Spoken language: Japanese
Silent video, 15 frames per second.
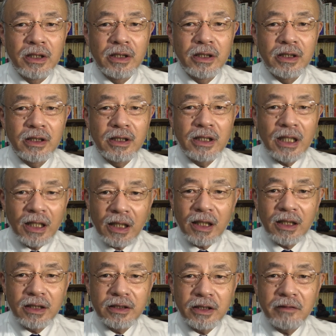えー、我
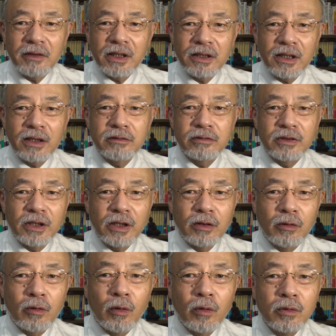ではなくて
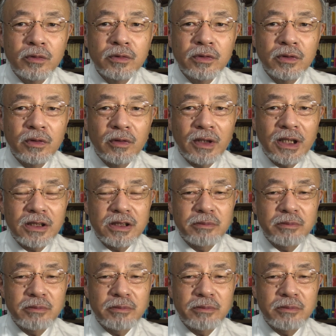五運の